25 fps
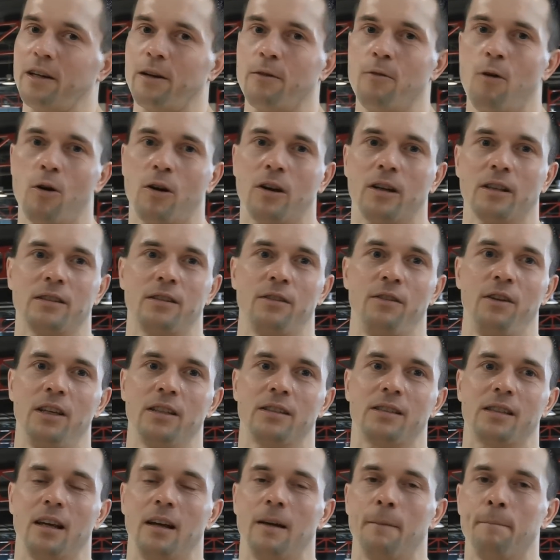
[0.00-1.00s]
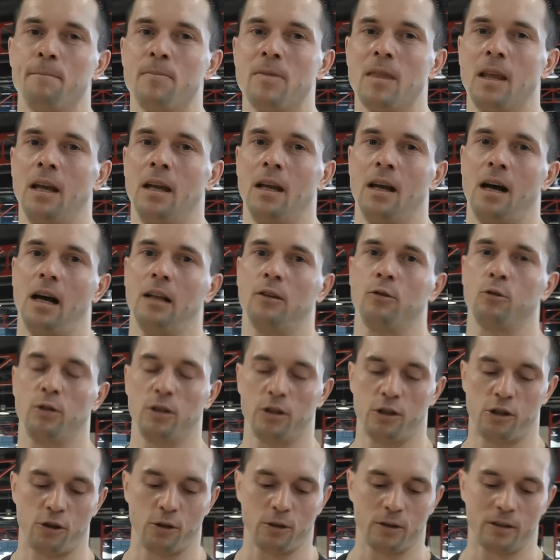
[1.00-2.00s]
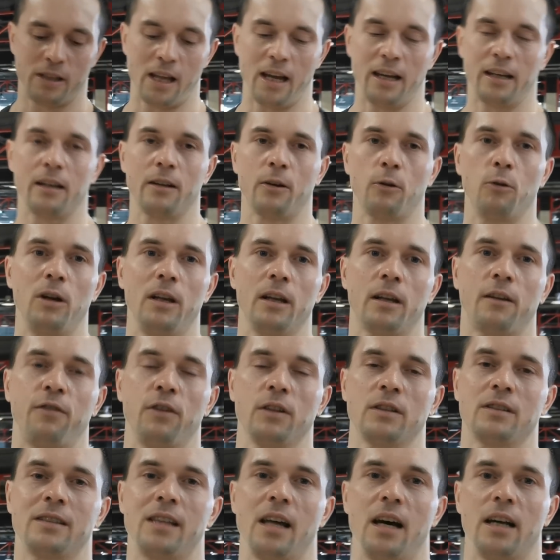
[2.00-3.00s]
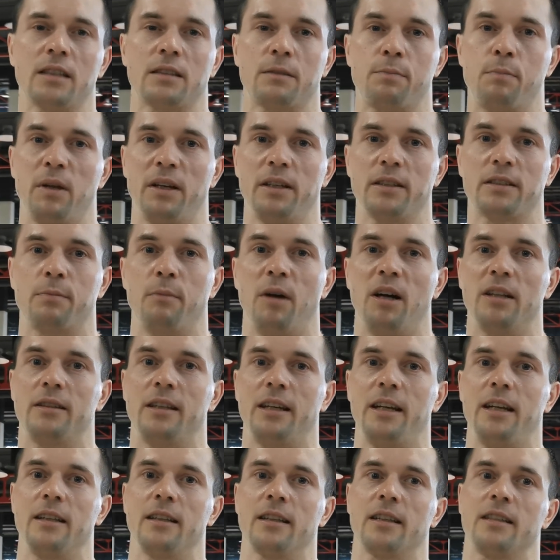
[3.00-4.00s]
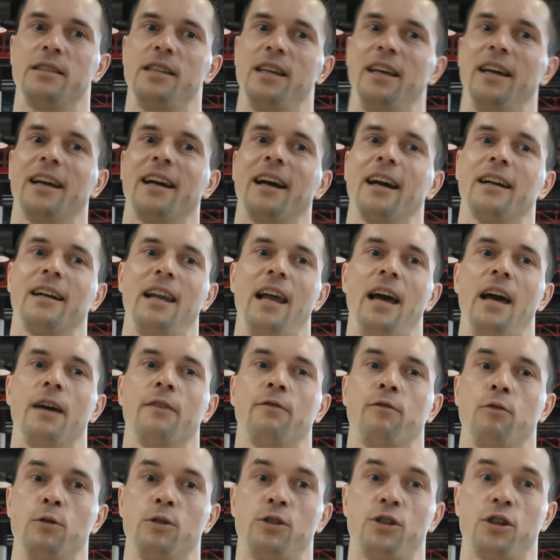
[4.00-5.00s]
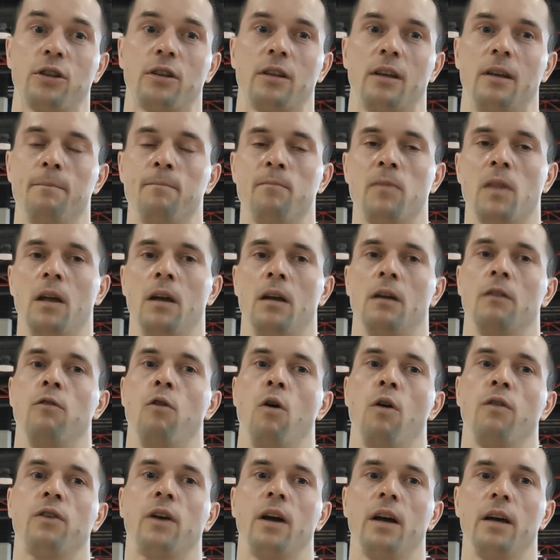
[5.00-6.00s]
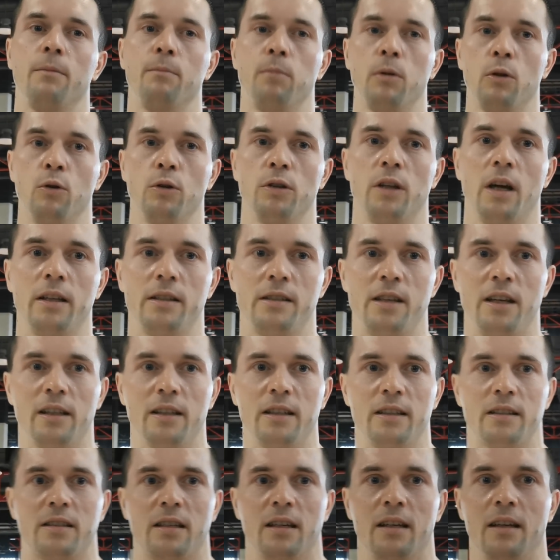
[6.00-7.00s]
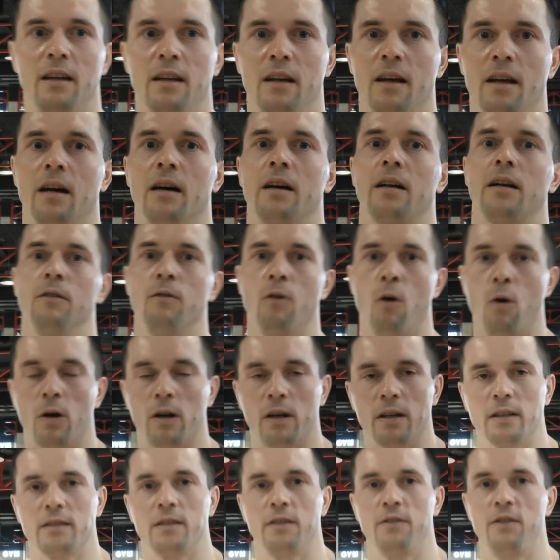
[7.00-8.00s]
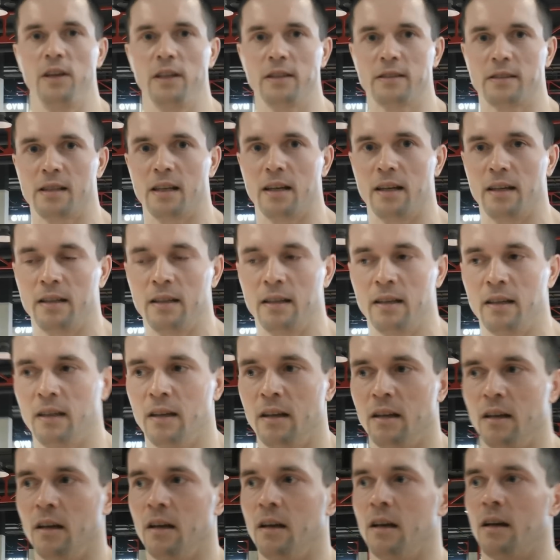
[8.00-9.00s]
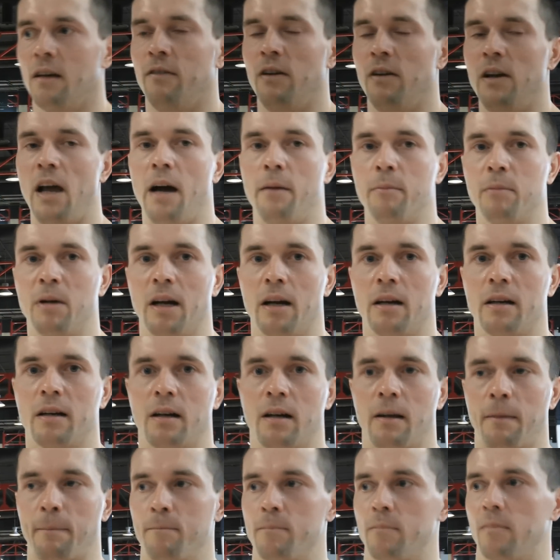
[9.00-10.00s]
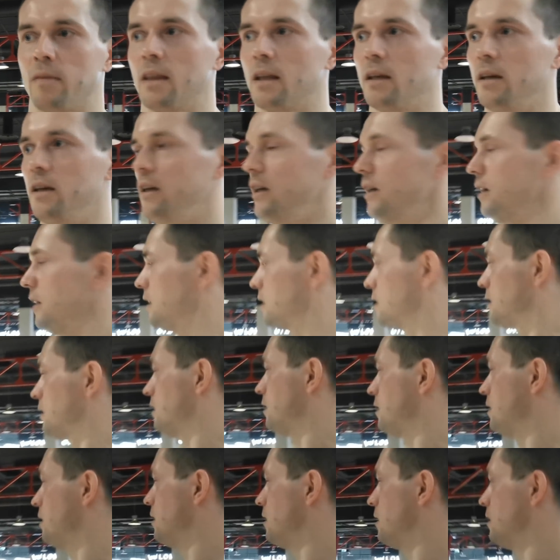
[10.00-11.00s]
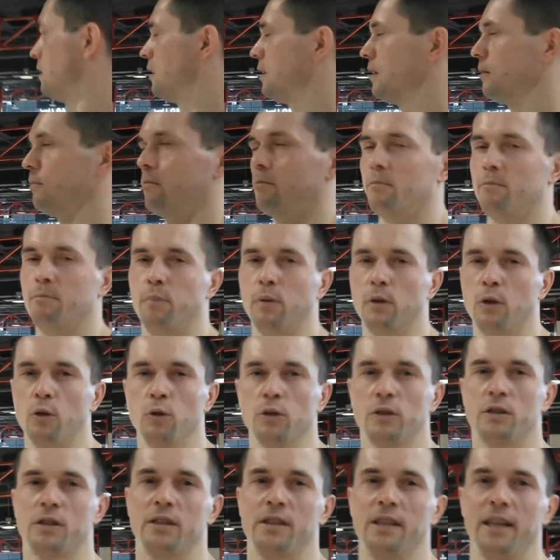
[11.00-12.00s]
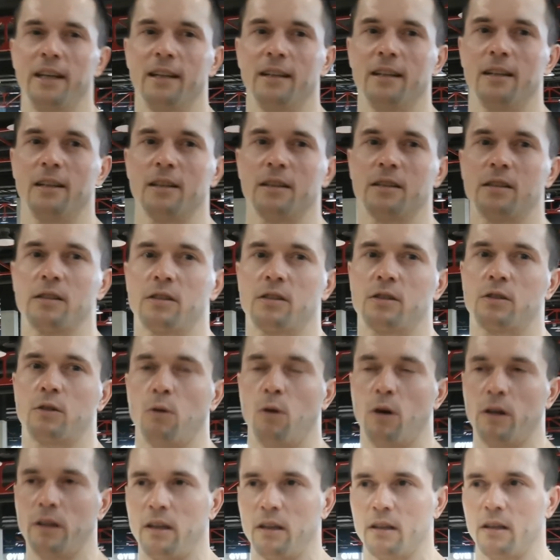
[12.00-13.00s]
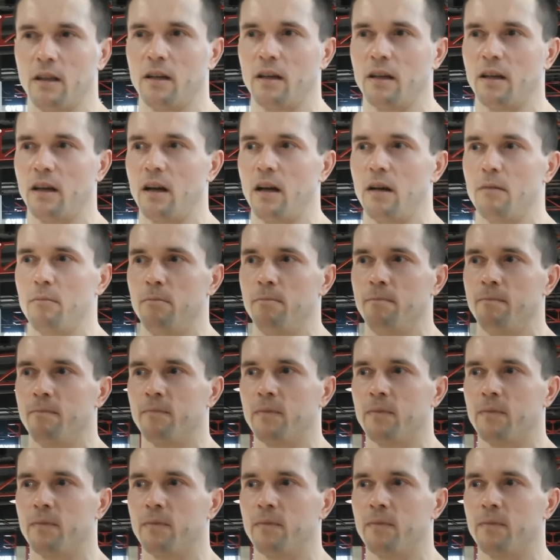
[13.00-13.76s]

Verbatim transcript: рывок из виса. А тут еще старый ролик Тит Старс пересмотрел, где Кокляев учит Вовка и Блуда делать рывок из виса в лямках. И Блуд сделал 100 килограмм.